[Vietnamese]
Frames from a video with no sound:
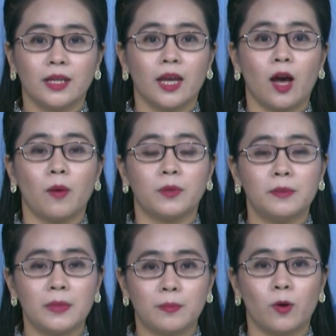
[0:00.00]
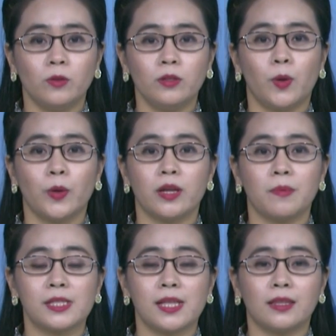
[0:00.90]
kỳ họp thứ 14 Hội đồng
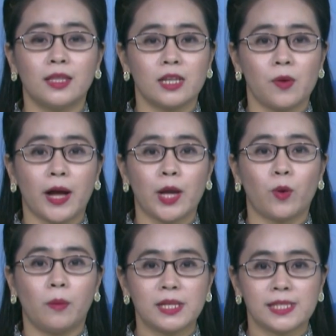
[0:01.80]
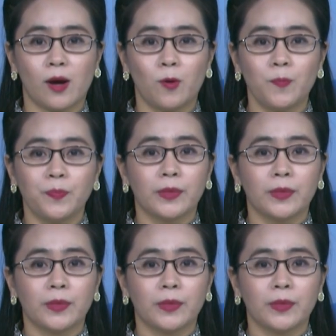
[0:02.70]
nhân dân tỉnh Lào Cai khóa 16,